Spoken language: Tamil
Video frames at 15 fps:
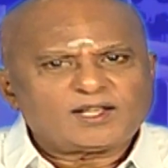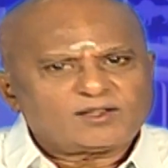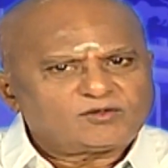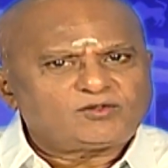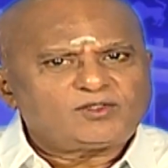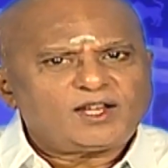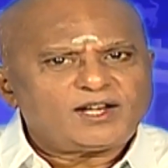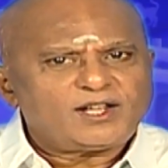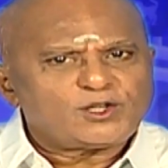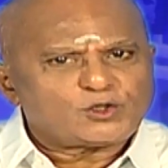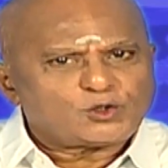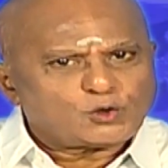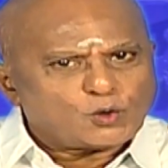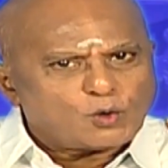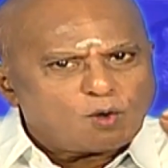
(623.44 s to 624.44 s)
எத்தனை
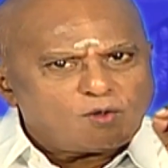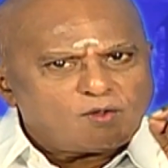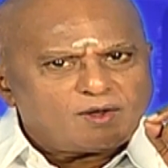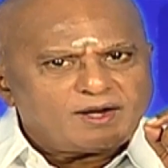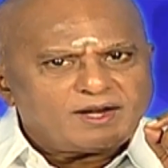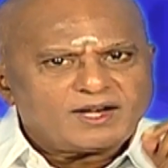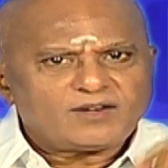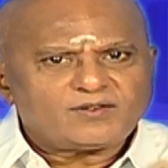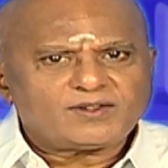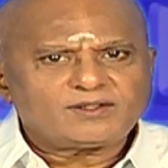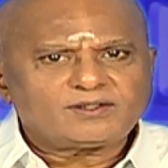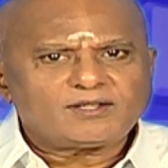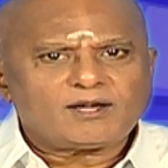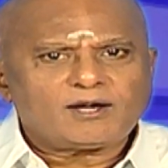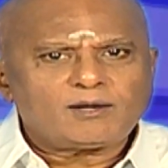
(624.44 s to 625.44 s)
சோதனைகள்
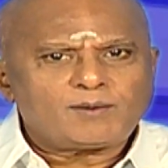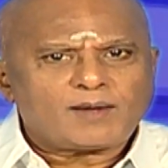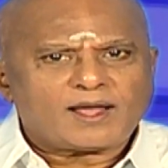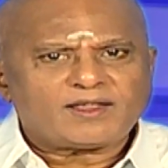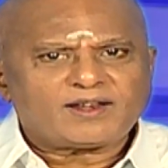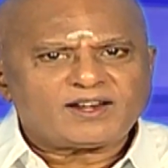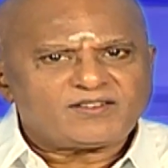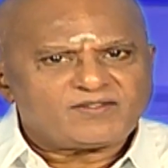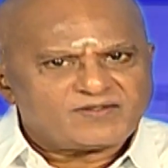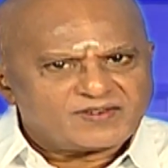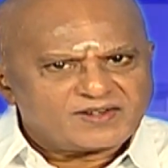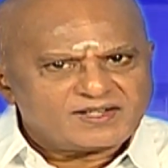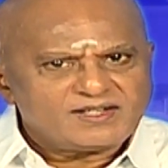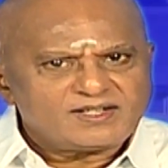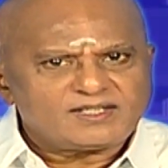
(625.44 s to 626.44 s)
வந்தாலும் அதனை
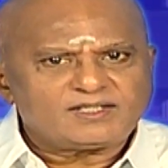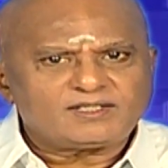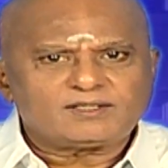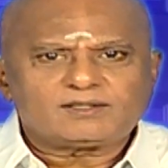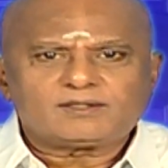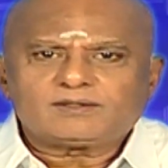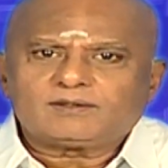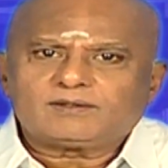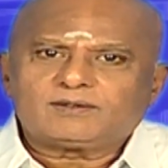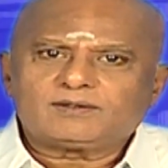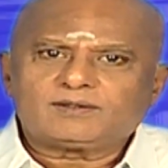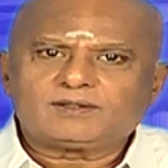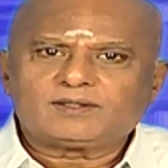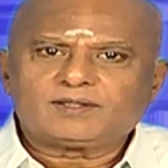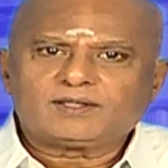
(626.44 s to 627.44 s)
வென்று
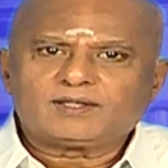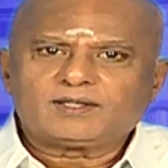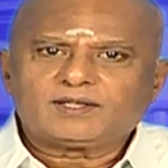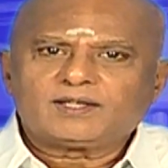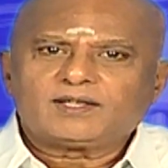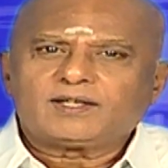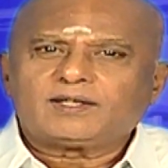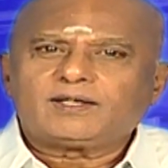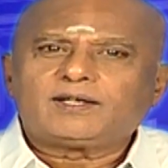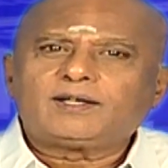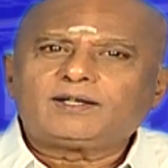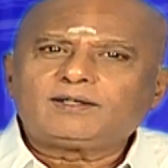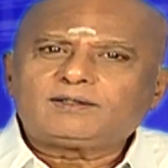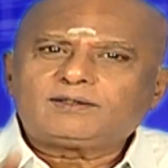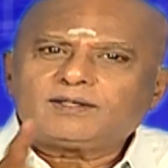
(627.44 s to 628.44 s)

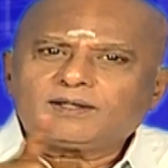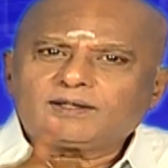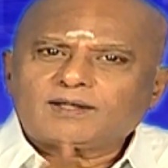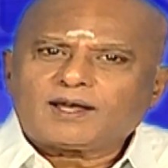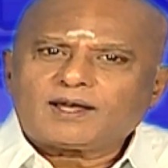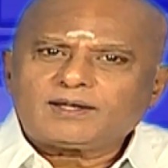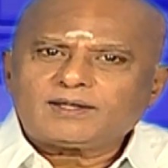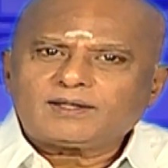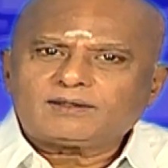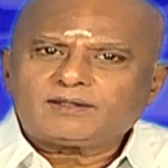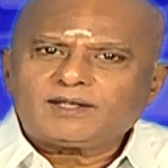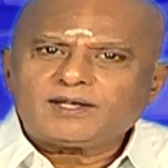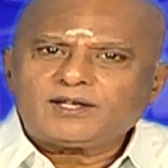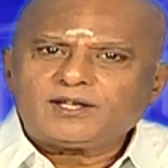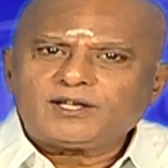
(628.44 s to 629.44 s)
எடுத்த
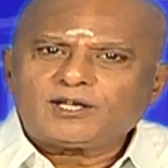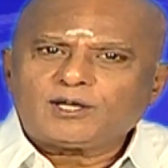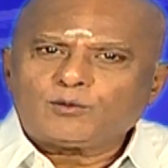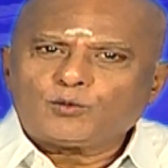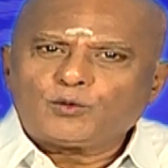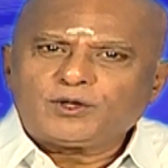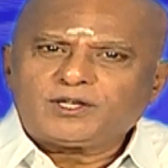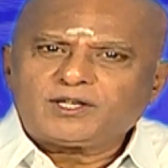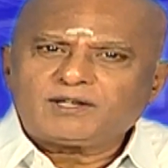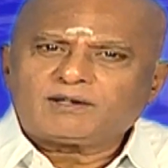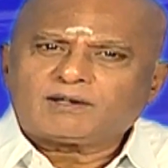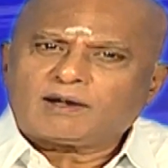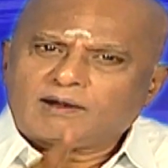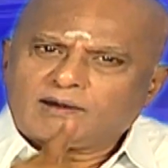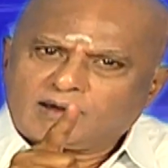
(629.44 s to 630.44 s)
காரியத்தை நீங்கள்
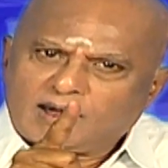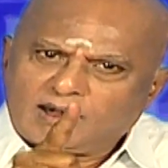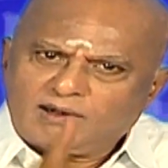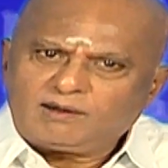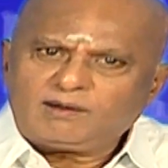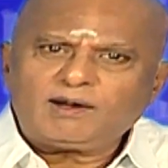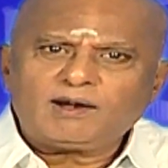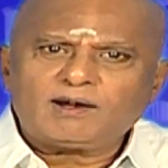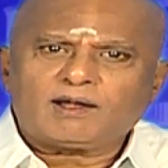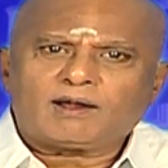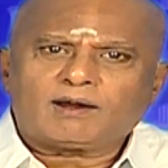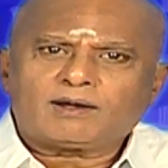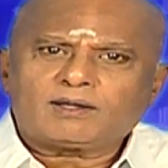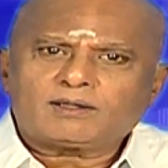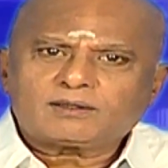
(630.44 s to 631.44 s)
முடிக்கின்ற நல்ல
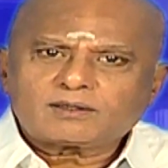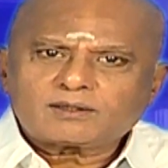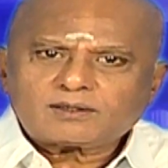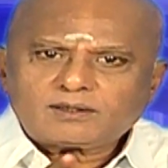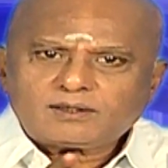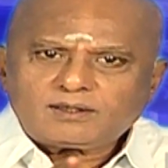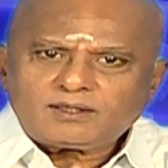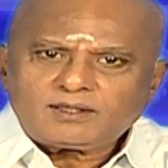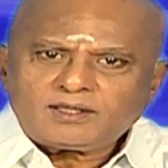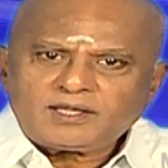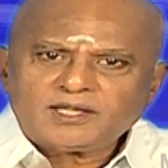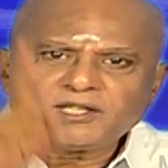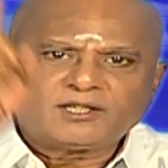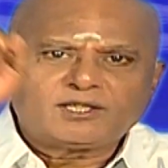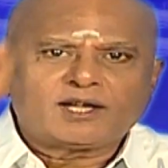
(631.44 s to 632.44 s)
நாள்
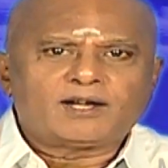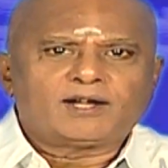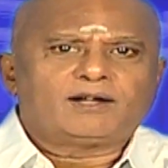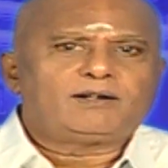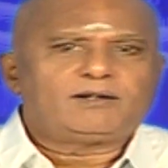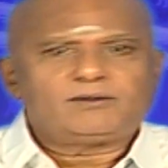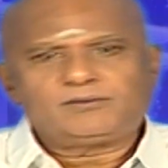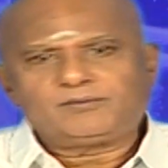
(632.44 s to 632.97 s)
இந்த நாள்